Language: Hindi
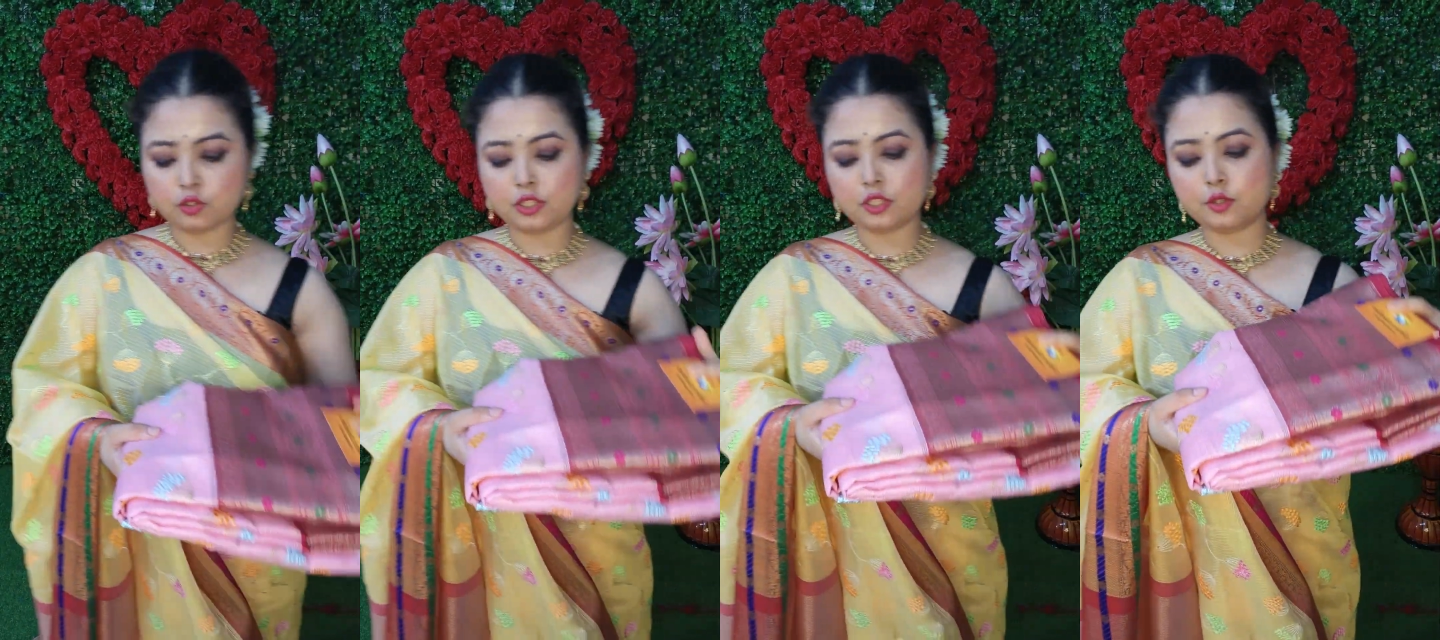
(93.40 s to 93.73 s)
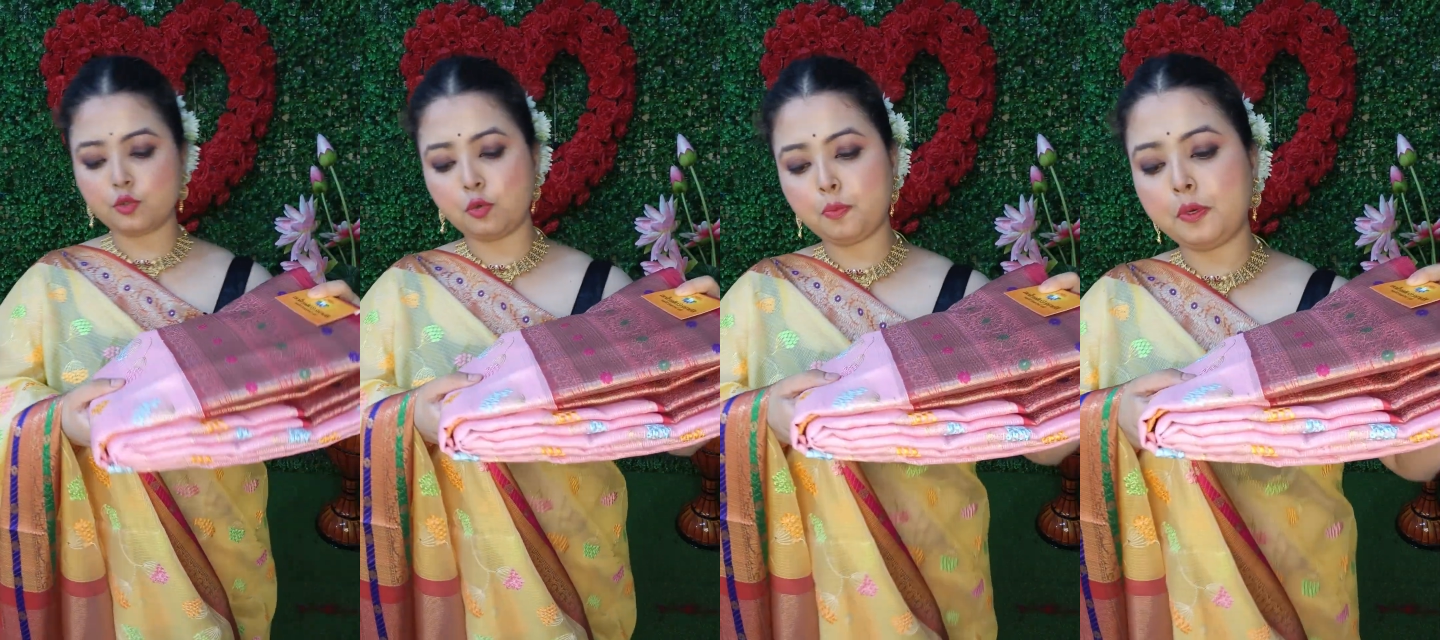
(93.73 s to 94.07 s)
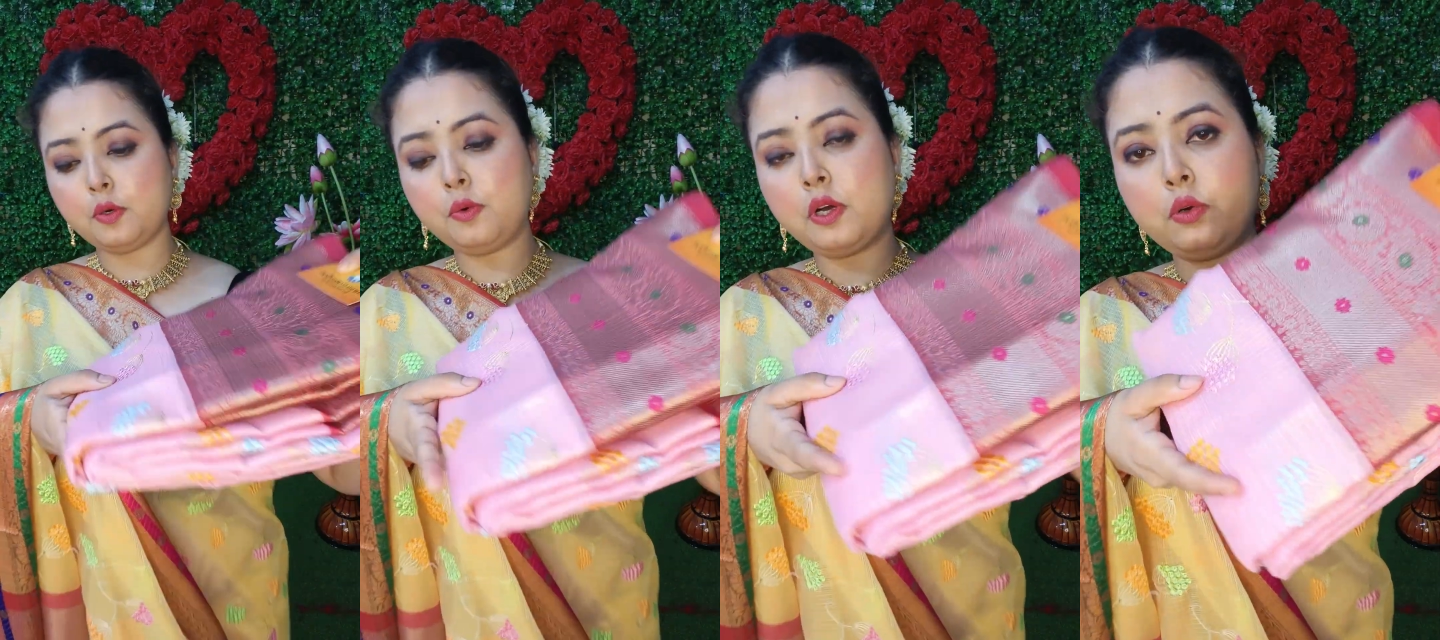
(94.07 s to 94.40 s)
तो जस्ट
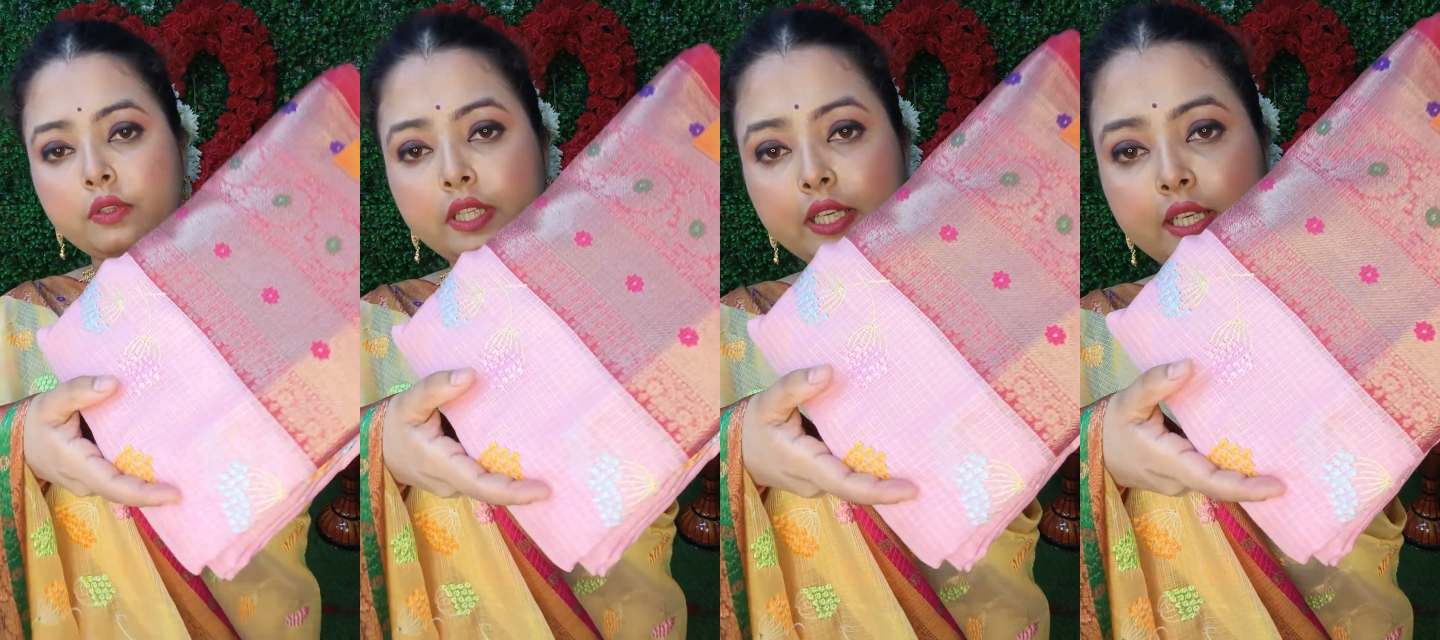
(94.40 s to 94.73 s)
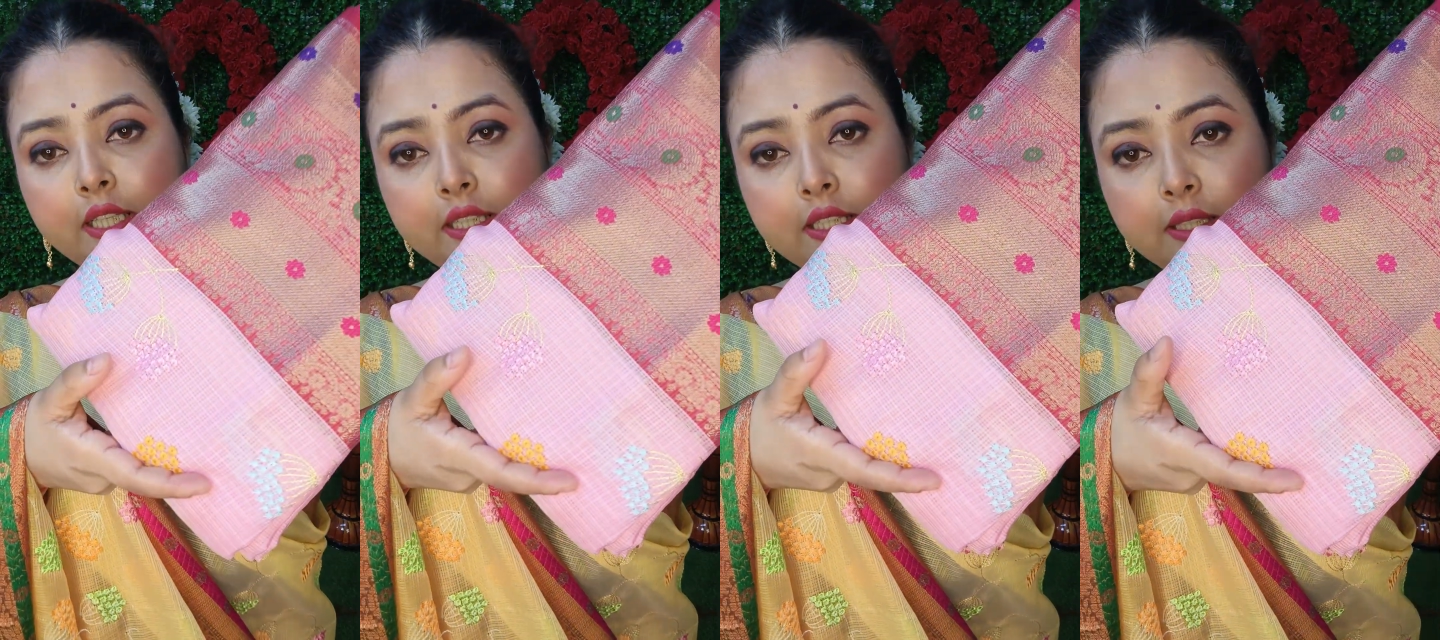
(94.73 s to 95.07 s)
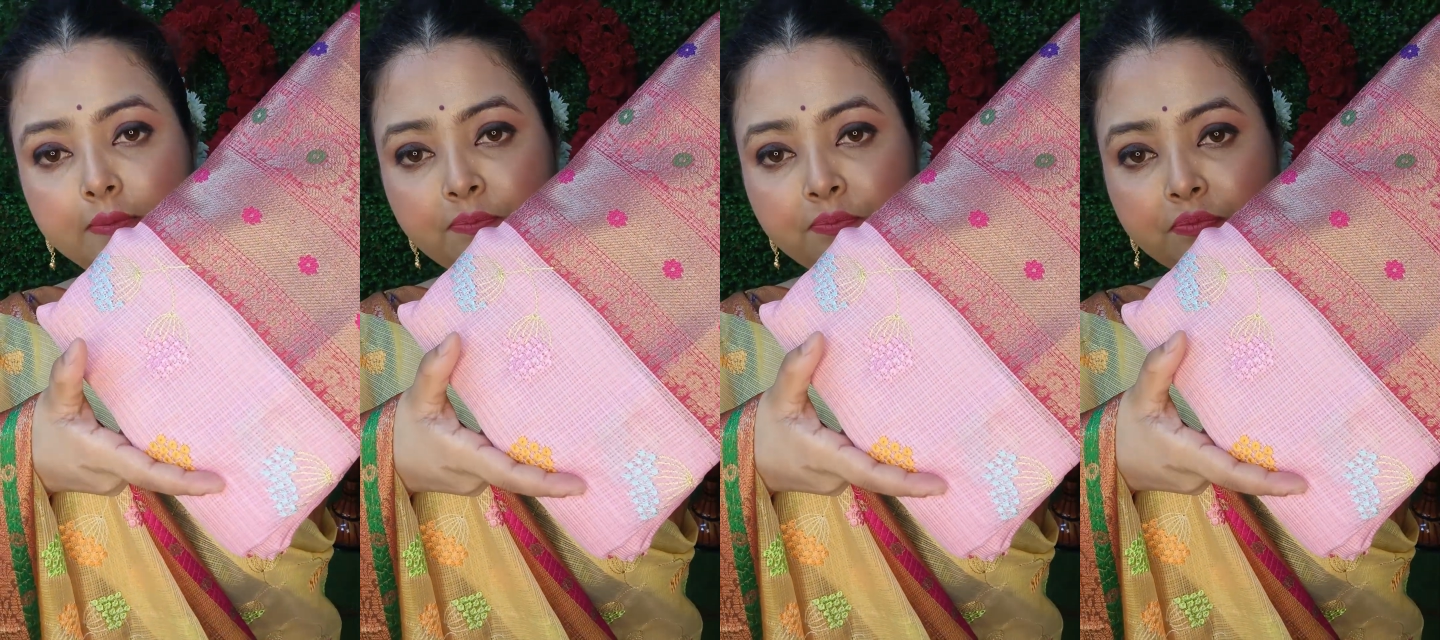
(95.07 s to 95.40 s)
सुपर वाव देख
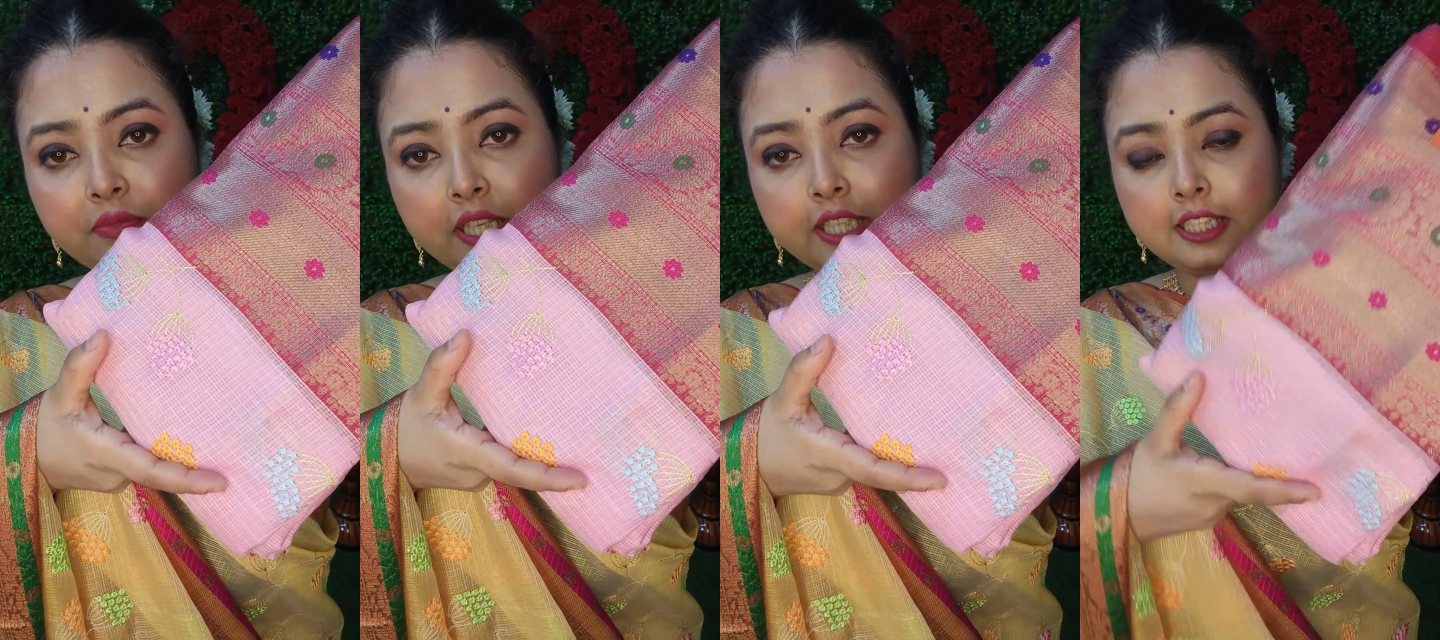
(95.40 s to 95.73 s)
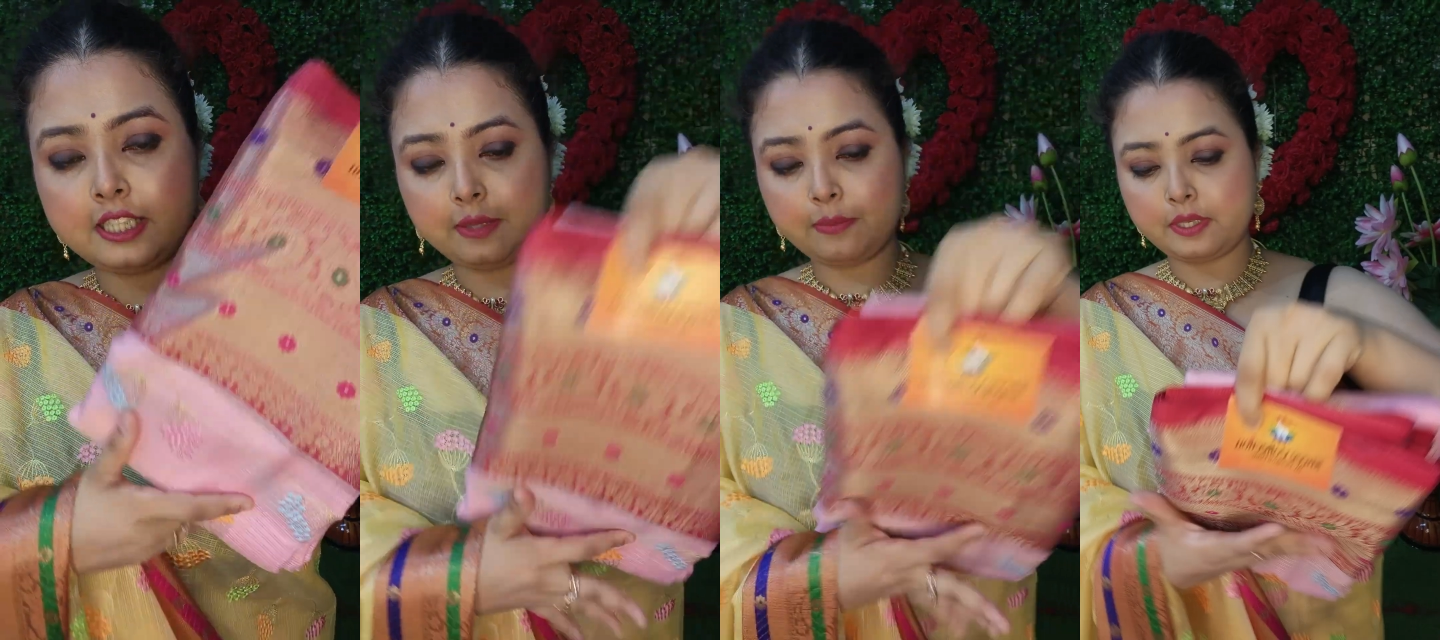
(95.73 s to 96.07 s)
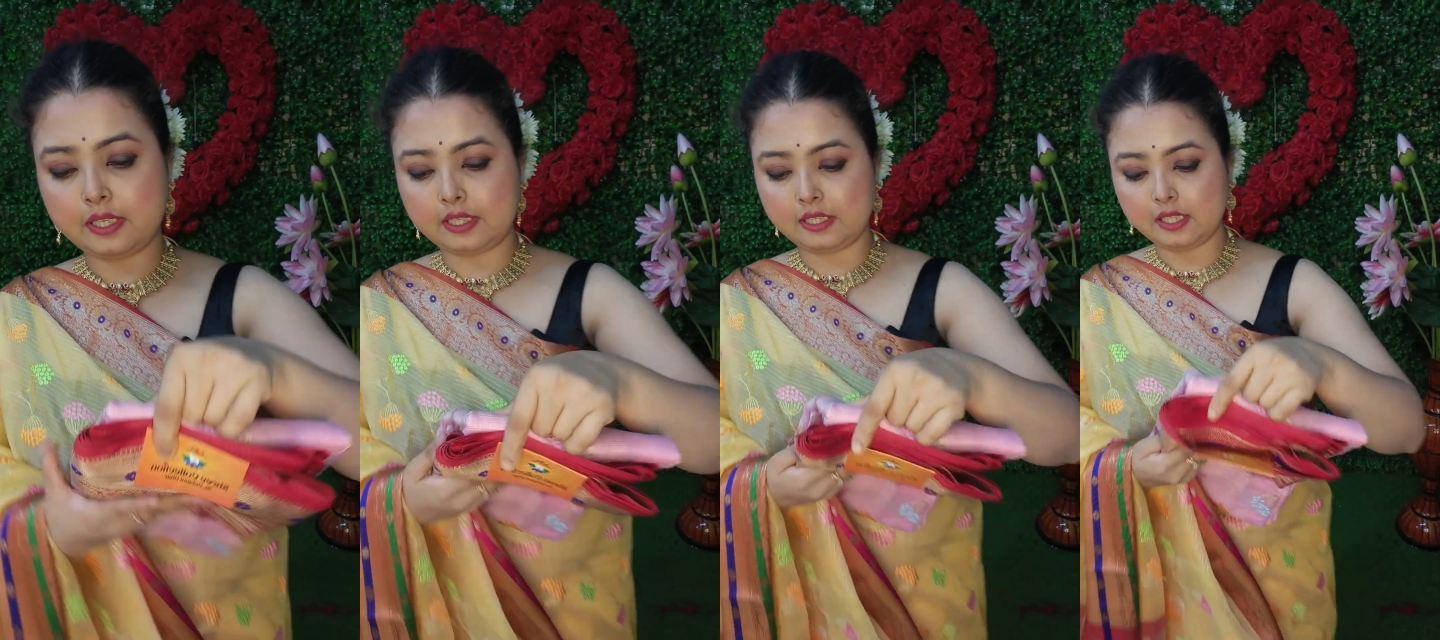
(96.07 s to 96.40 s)
लीजिए इस टाइप
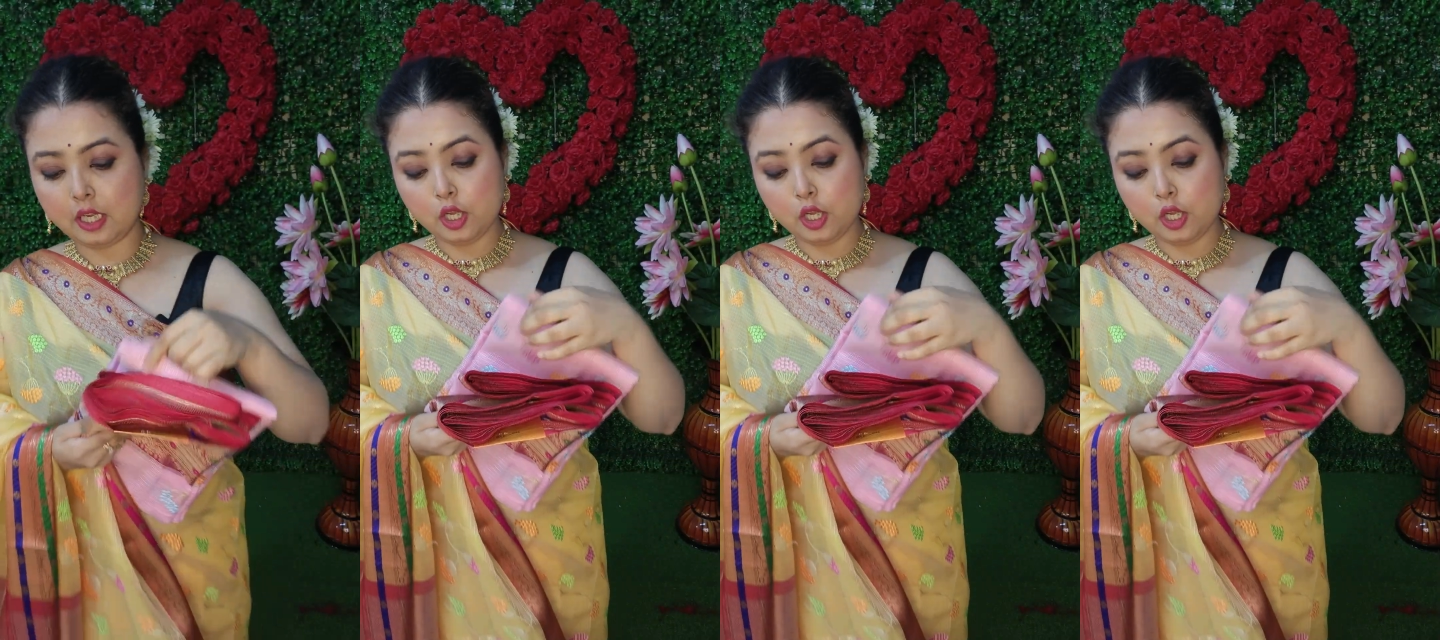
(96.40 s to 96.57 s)
का है